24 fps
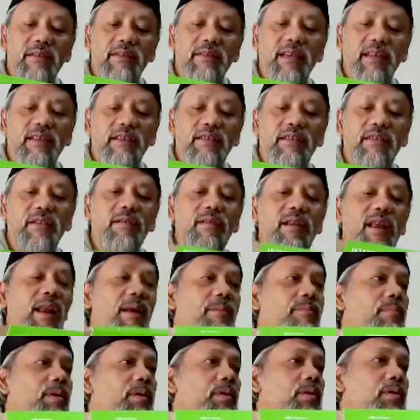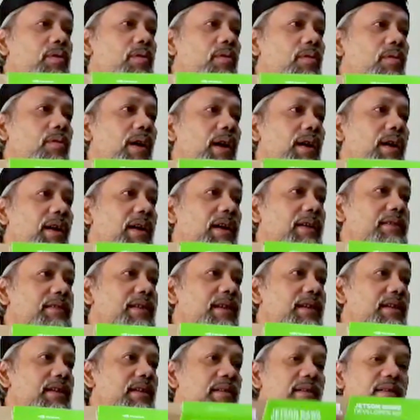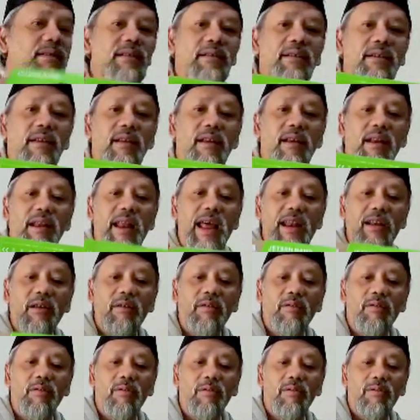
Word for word: Jetson dalam bentuk ukuran yang kecil. Nano.